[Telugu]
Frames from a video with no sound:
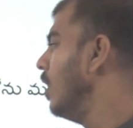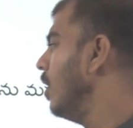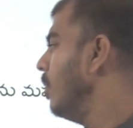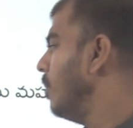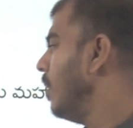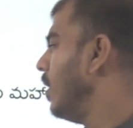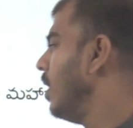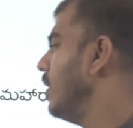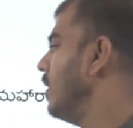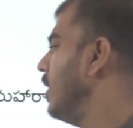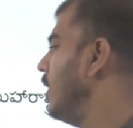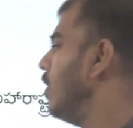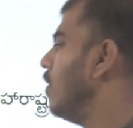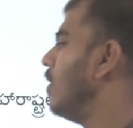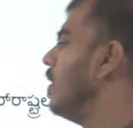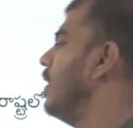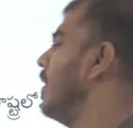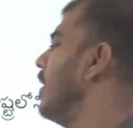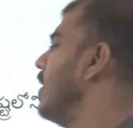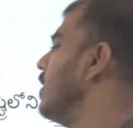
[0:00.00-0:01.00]
మరి దీని
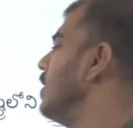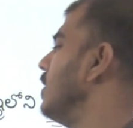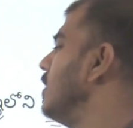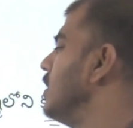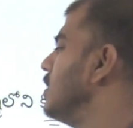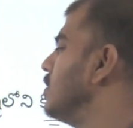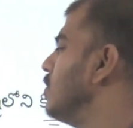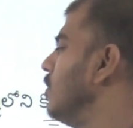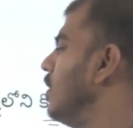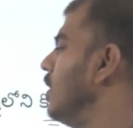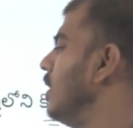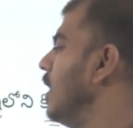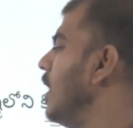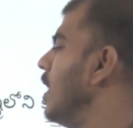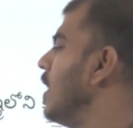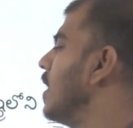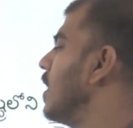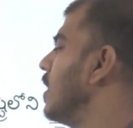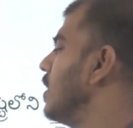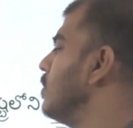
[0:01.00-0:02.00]
యొక్క నినాదం తీసుకుంటే ఏ
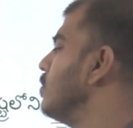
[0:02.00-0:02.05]
కదం